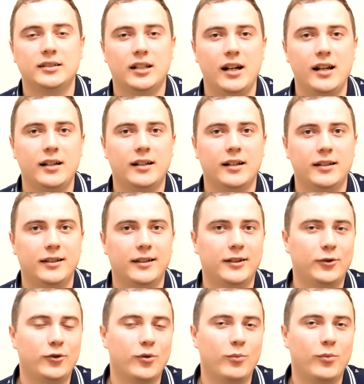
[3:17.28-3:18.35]
страйка, это
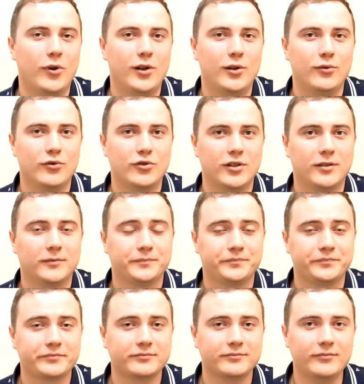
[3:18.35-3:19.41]
такой более уже
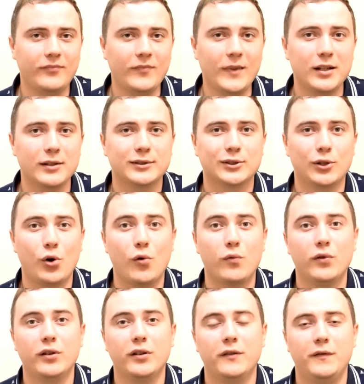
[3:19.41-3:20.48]

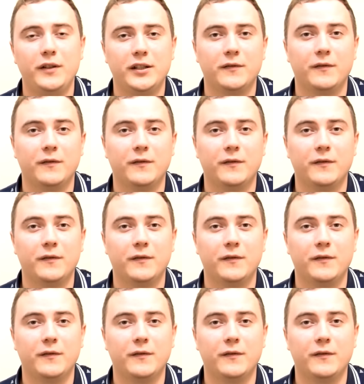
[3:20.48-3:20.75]
суровый вид